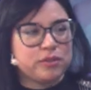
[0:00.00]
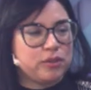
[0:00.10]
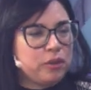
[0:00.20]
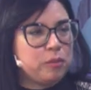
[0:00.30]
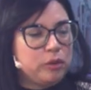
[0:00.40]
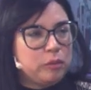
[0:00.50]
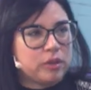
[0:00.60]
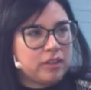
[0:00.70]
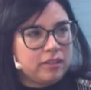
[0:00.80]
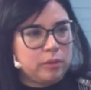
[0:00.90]
nosotros es muy
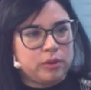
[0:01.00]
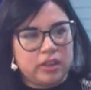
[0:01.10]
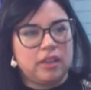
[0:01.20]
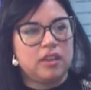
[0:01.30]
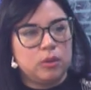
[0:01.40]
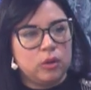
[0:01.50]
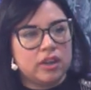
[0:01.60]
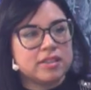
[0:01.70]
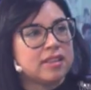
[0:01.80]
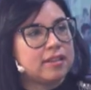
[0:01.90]
importante porque desde
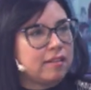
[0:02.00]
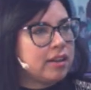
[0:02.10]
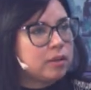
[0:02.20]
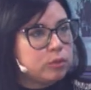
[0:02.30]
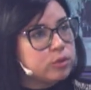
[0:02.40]
Wocra se trabaja